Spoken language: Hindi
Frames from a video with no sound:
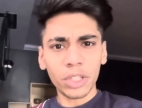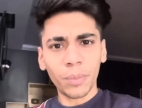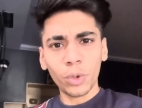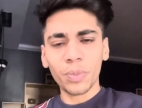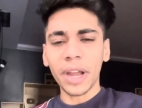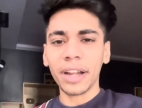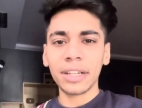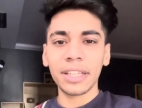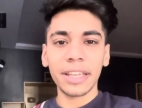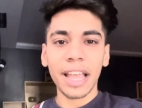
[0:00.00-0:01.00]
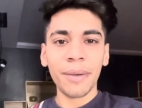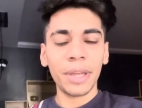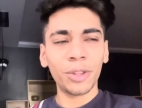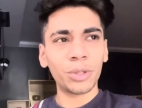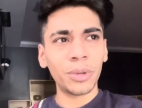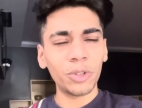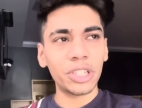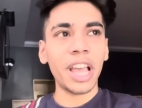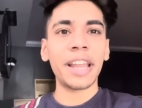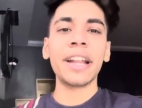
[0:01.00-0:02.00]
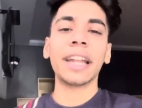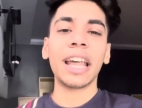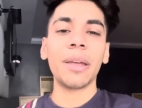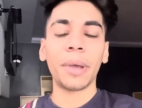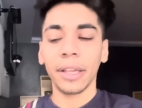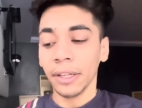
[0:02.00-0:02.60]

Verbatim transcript: सब कुछ बैकेंड से किया है मैंने तो उसमें कुछ किया ही नहीं हटाने में